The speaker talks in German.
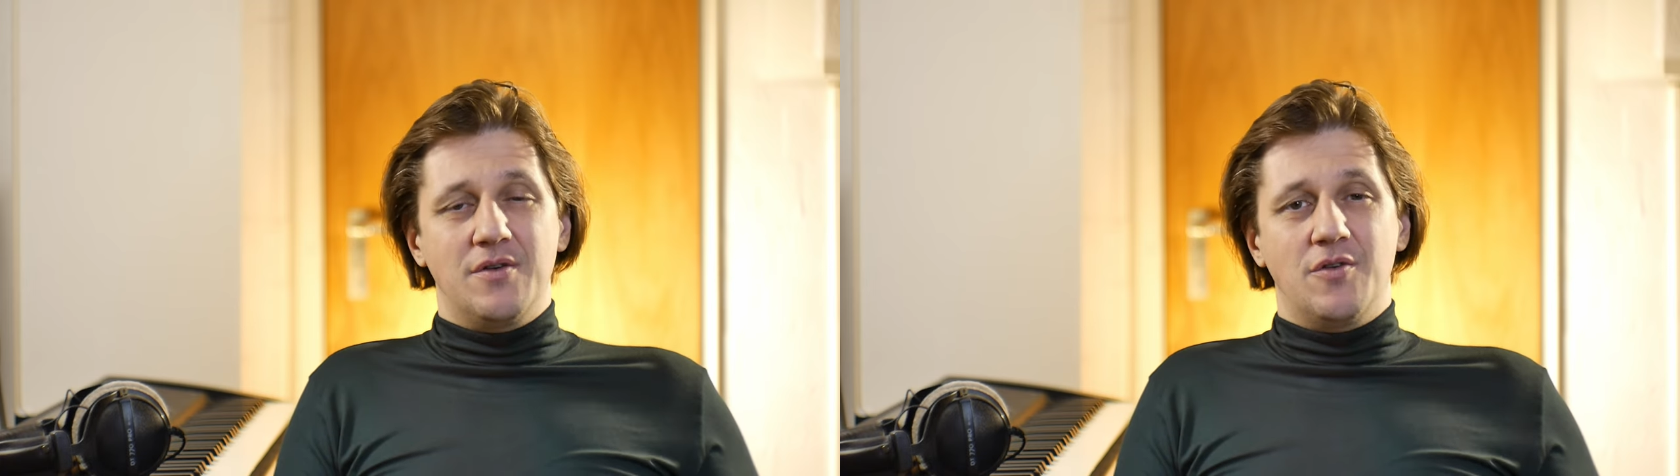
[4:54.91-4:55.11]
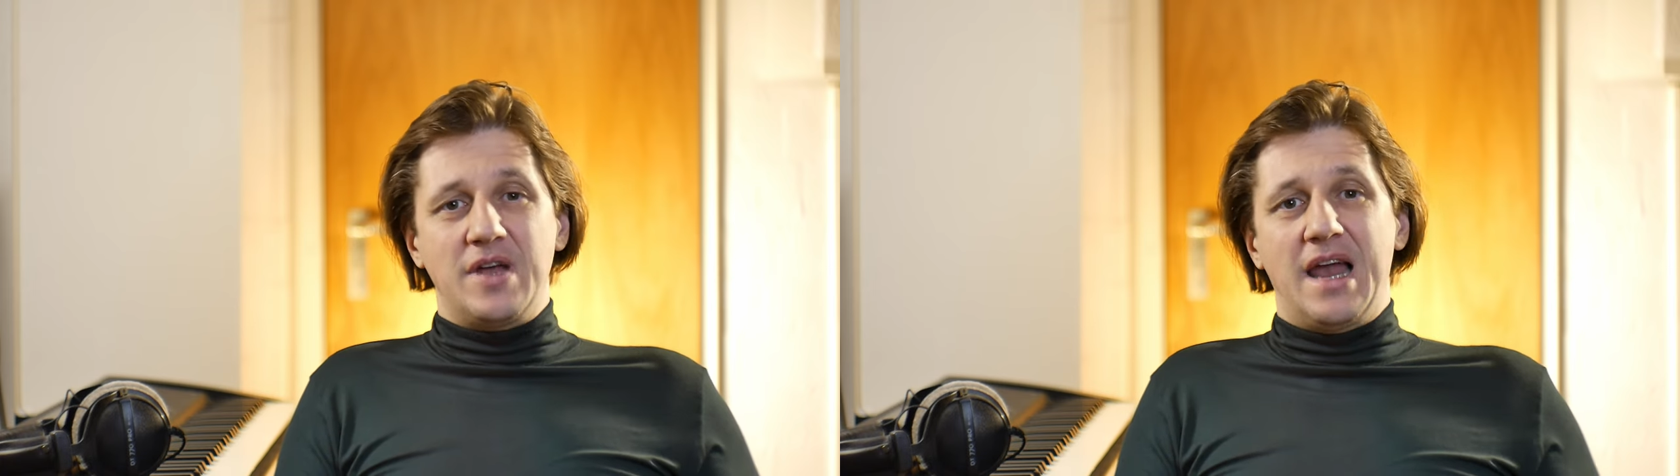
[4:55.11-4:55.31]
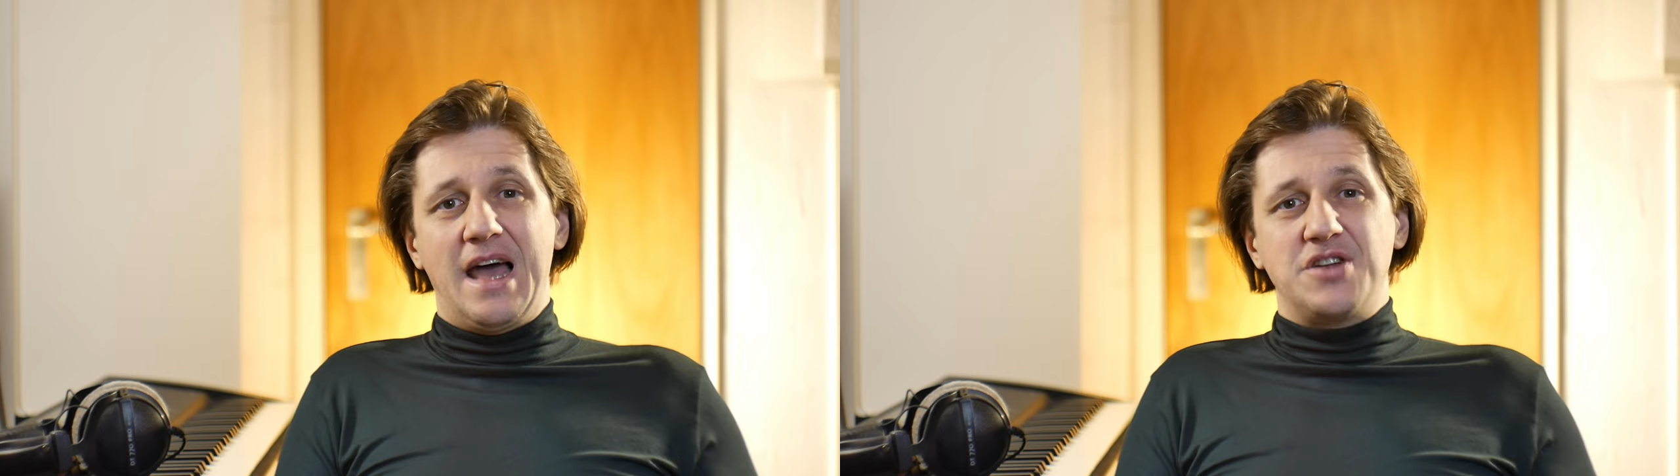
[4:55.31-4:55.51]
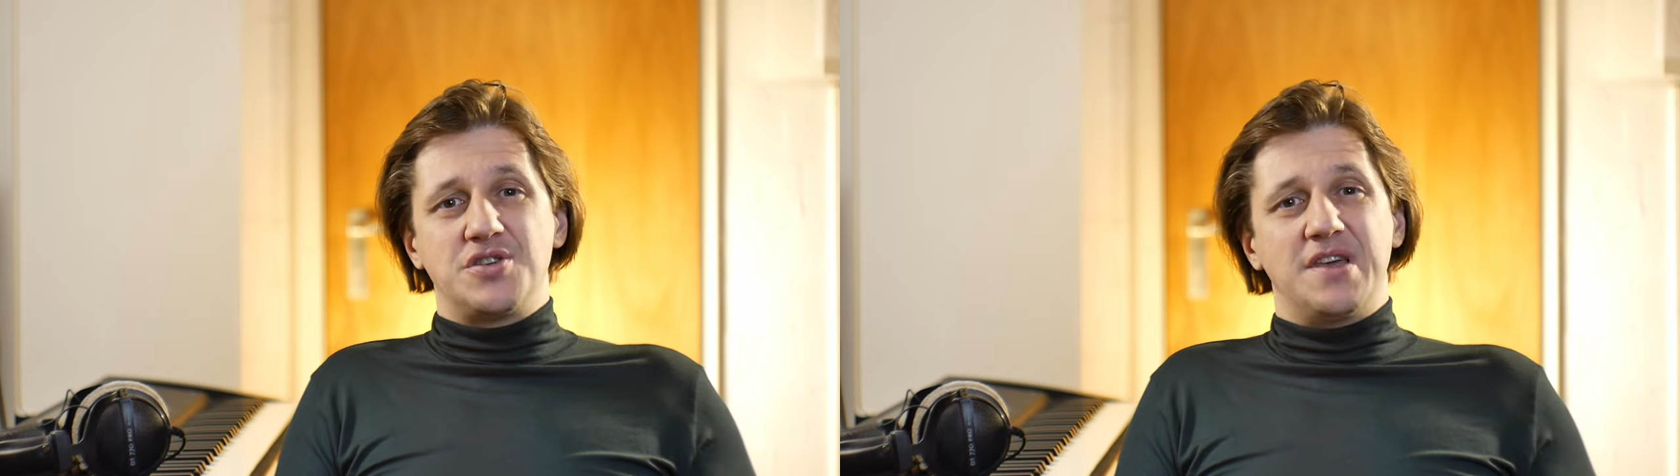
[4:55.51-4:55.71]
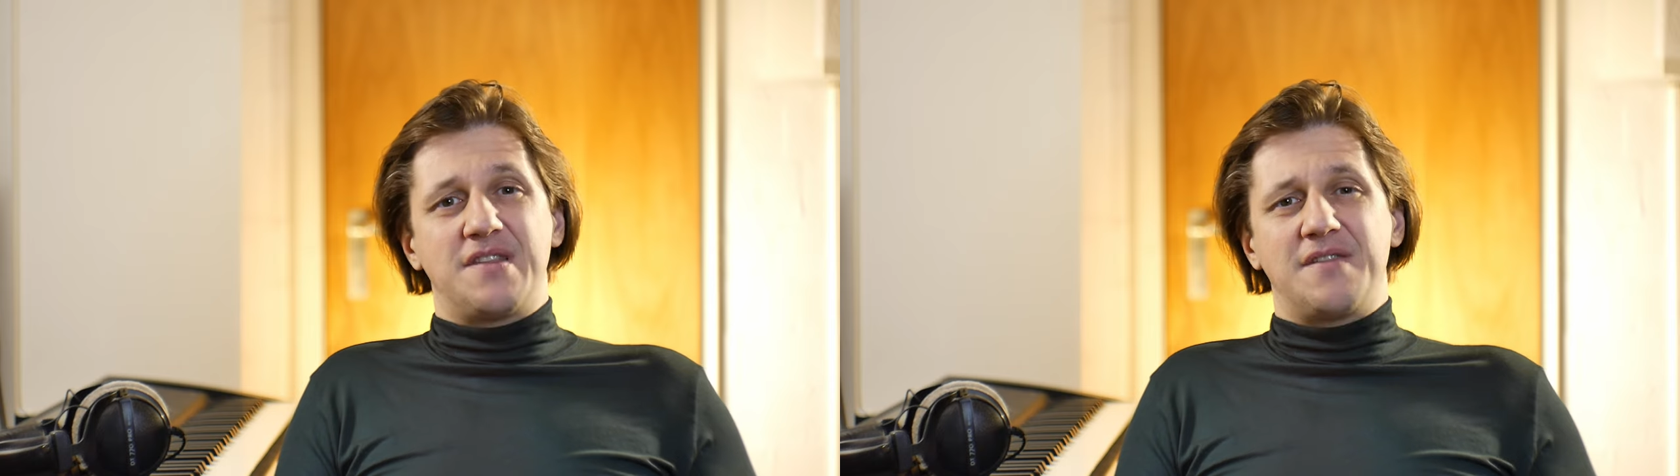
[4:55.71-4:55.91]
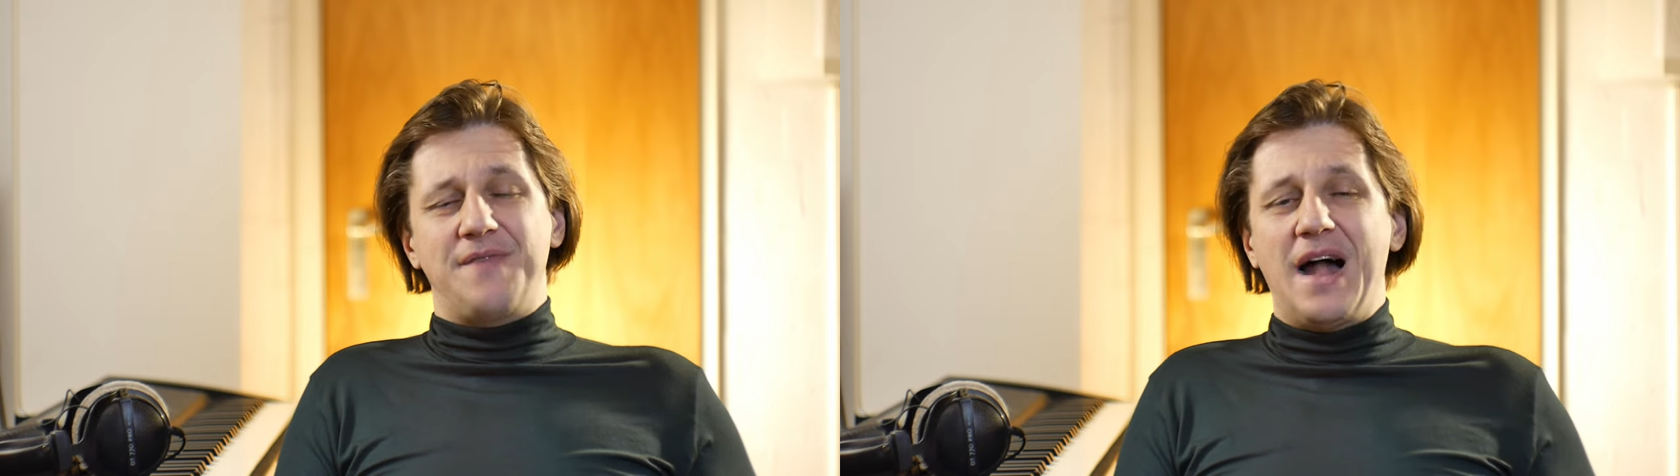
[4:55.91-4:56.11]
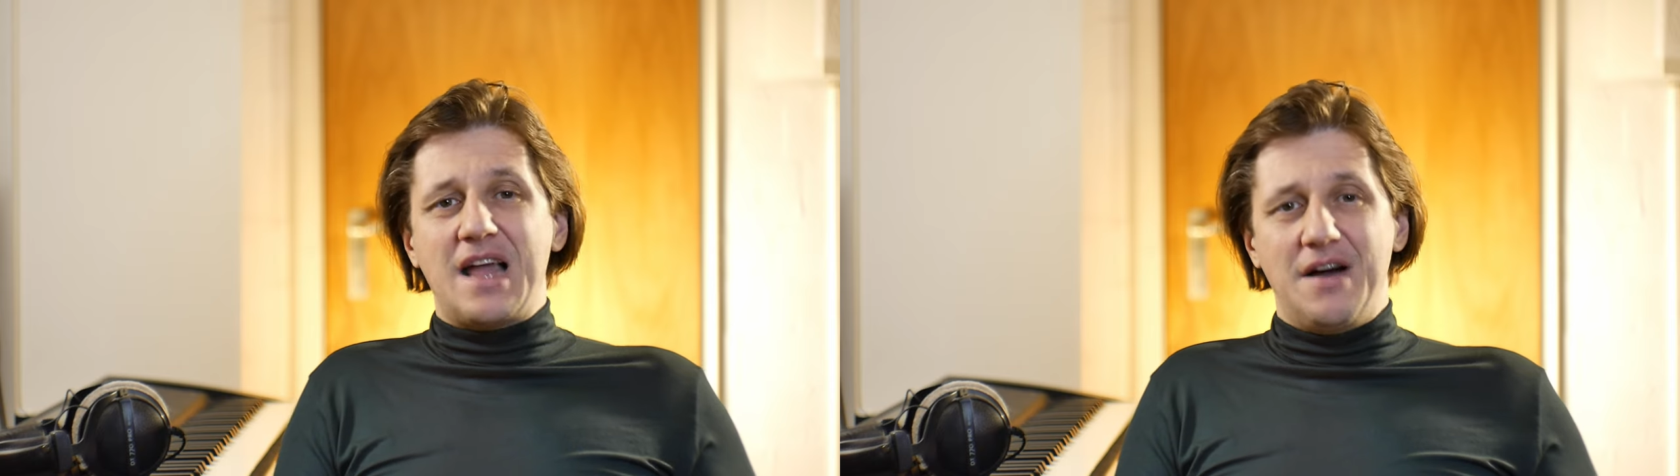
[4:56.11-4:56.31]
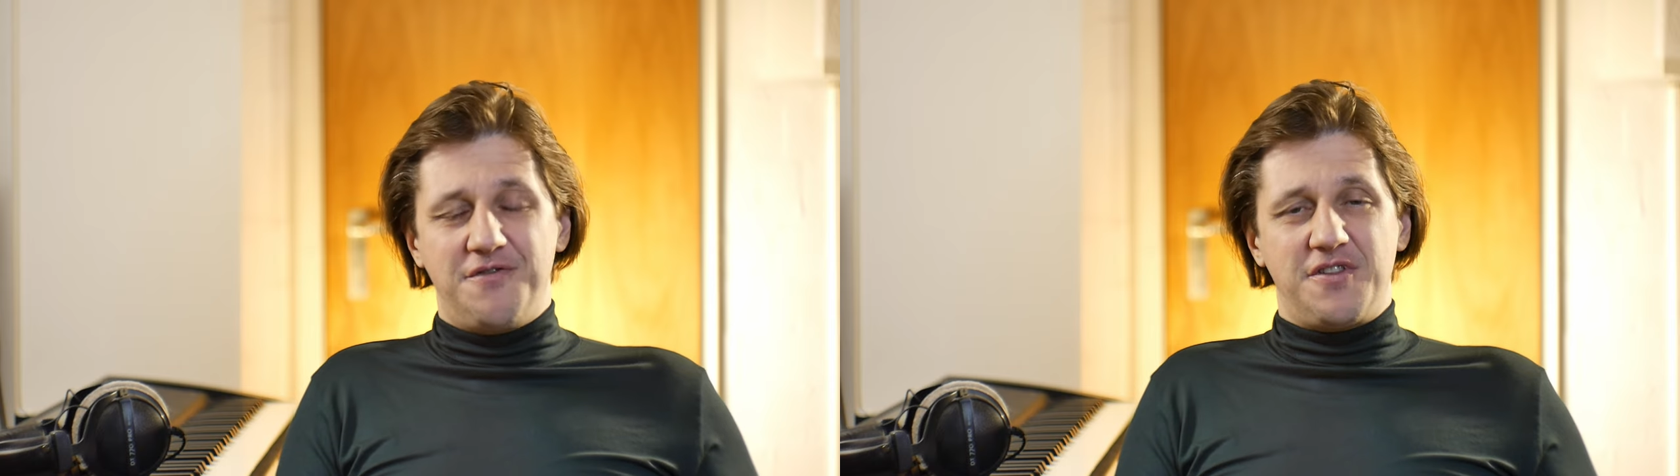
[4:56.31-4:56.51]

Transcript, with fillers: Oder allein schon jetzt Wahlkampf